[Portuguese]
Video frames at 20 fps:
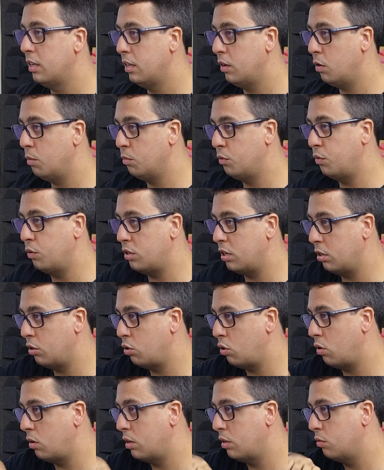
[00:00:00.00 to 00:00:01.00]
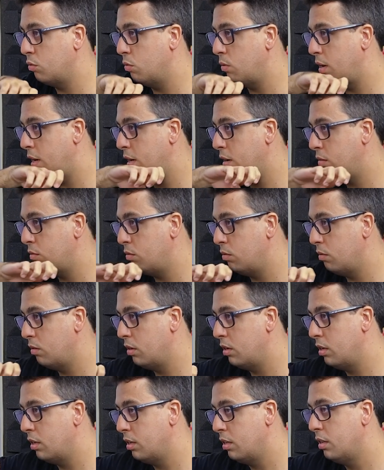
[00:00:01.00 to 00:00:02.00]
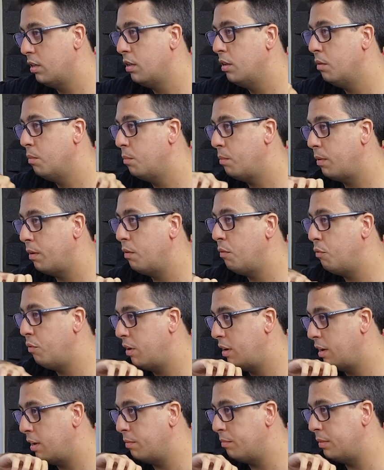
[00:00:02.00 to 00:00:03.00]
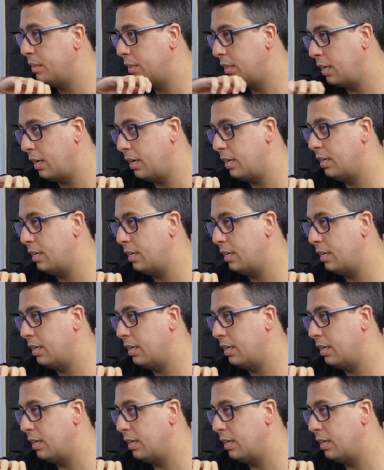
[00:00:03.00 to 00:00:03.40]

como se fosse a troca do arco. Exatamente. Para não ficar. Tá.